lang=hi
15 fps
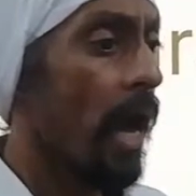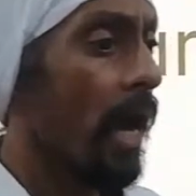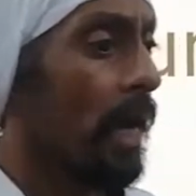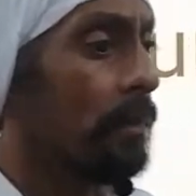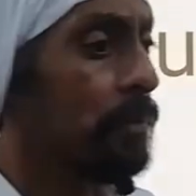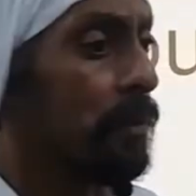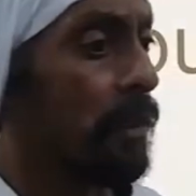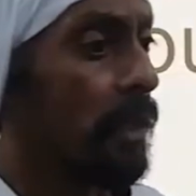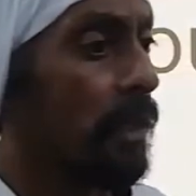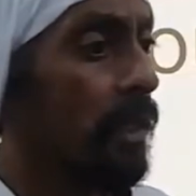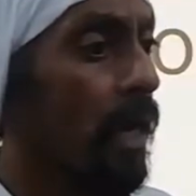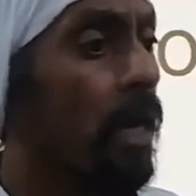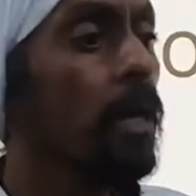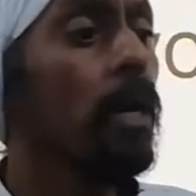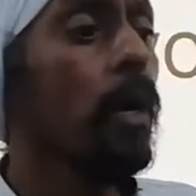आपसे
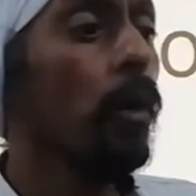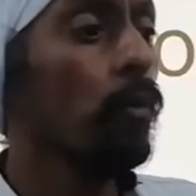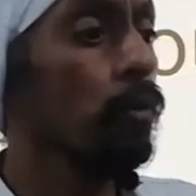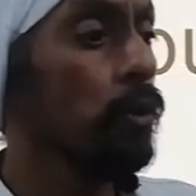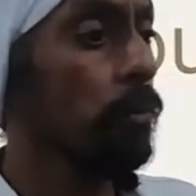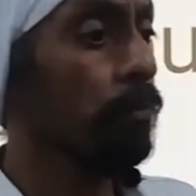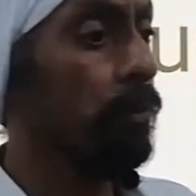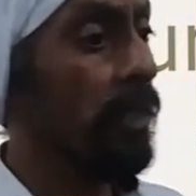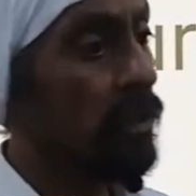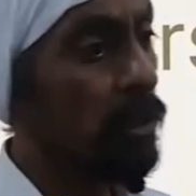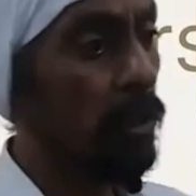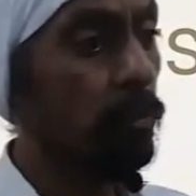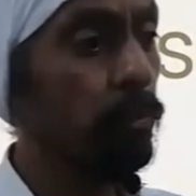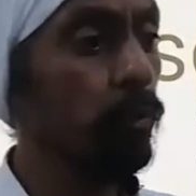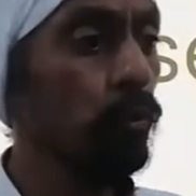ना कुछ
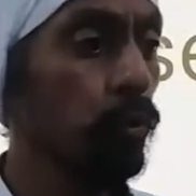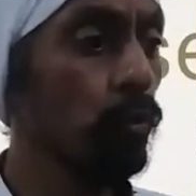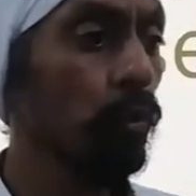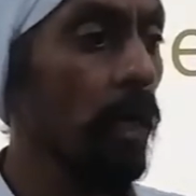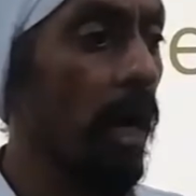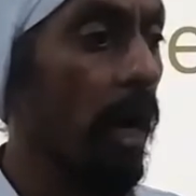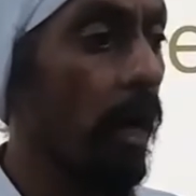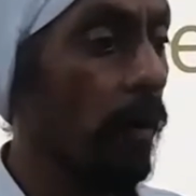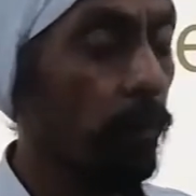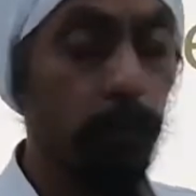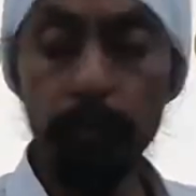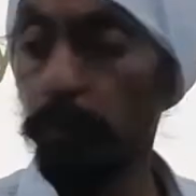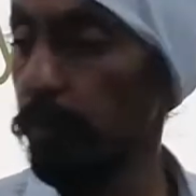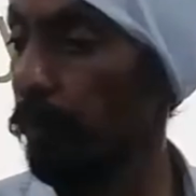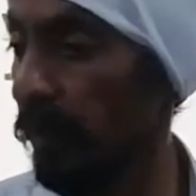प्रश्न पूछूंगा
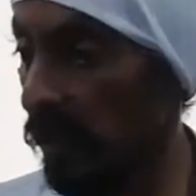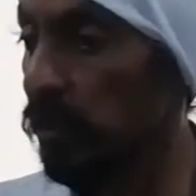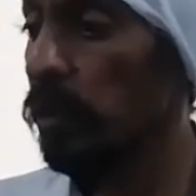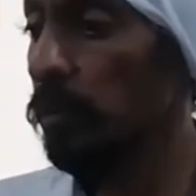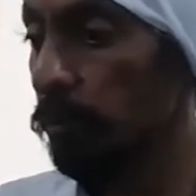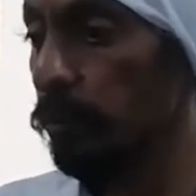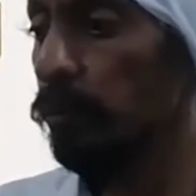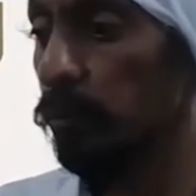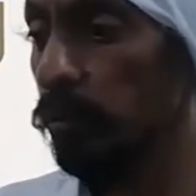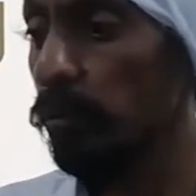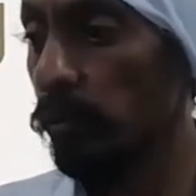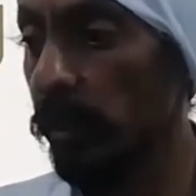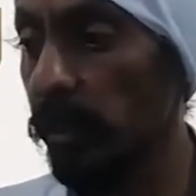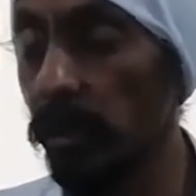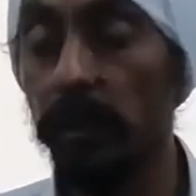प्रश्न
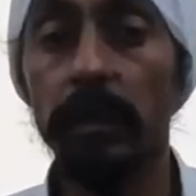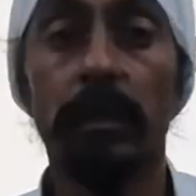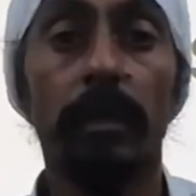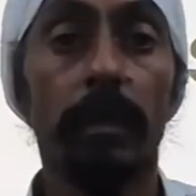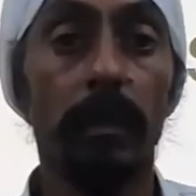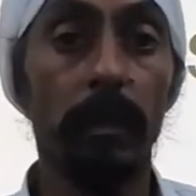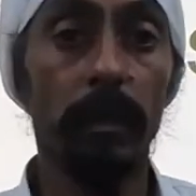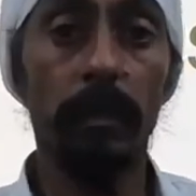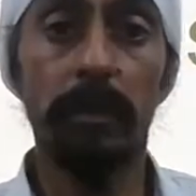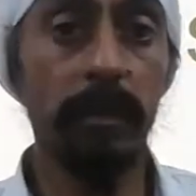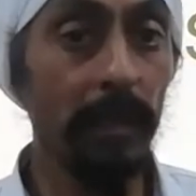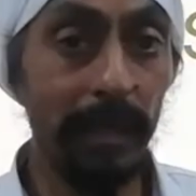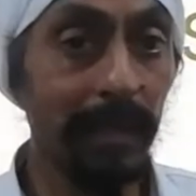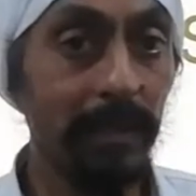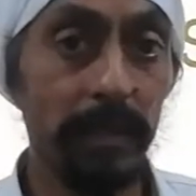पूछूंगी
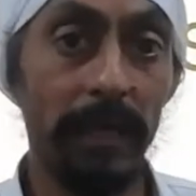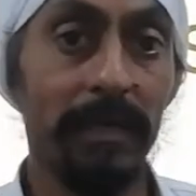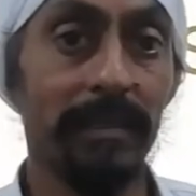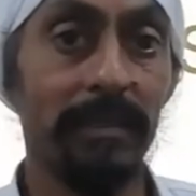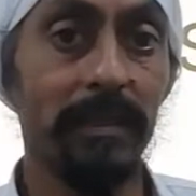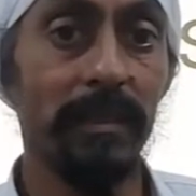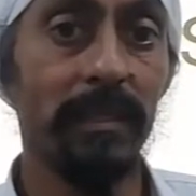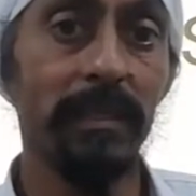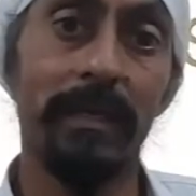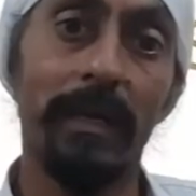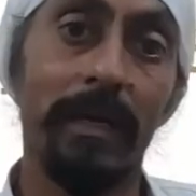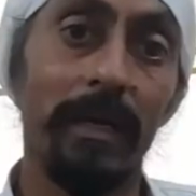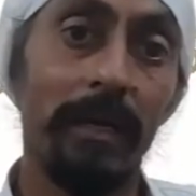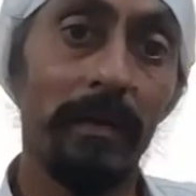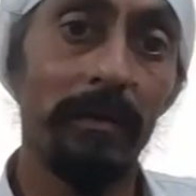नहीं ऐसे नहीं
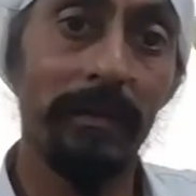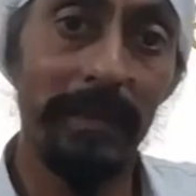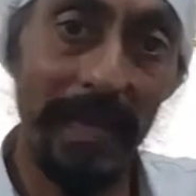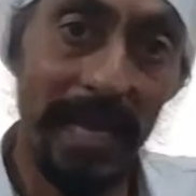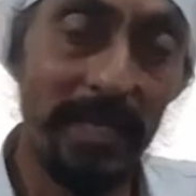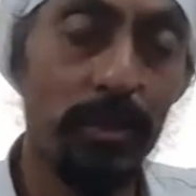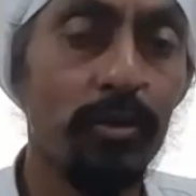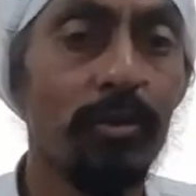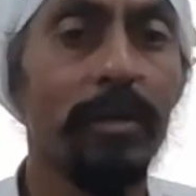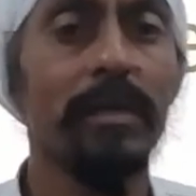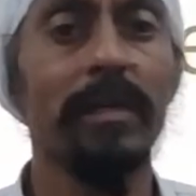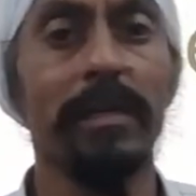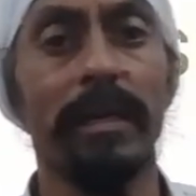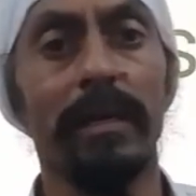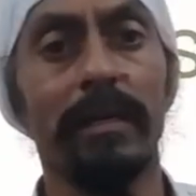है नेचुरल
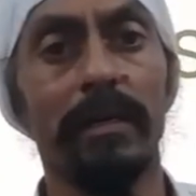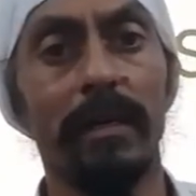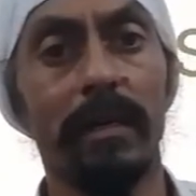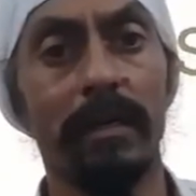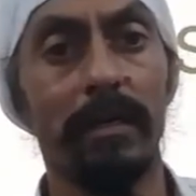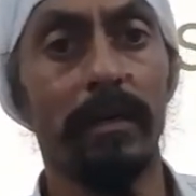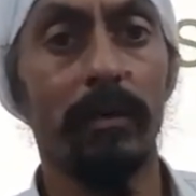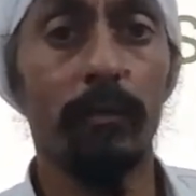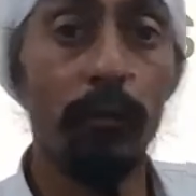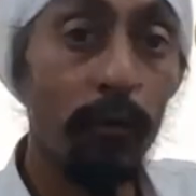रहना है वो